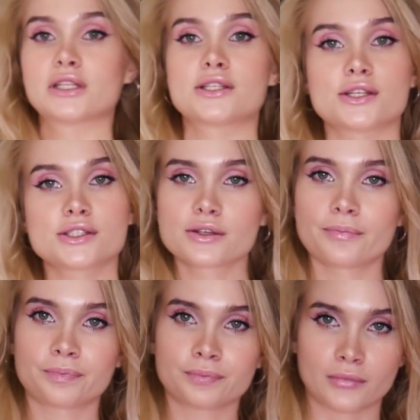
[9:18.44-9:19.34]
надеть.
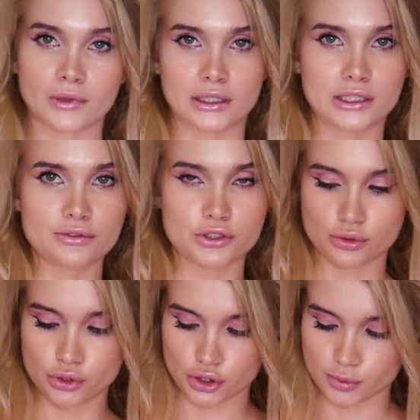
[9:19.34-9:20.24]
Они
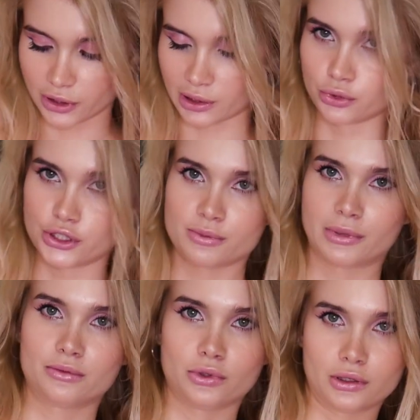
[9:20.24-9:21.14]
внизу еще с бахромой
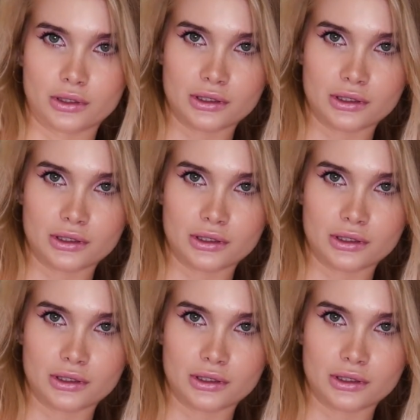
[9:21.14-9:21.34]
типа. Вот.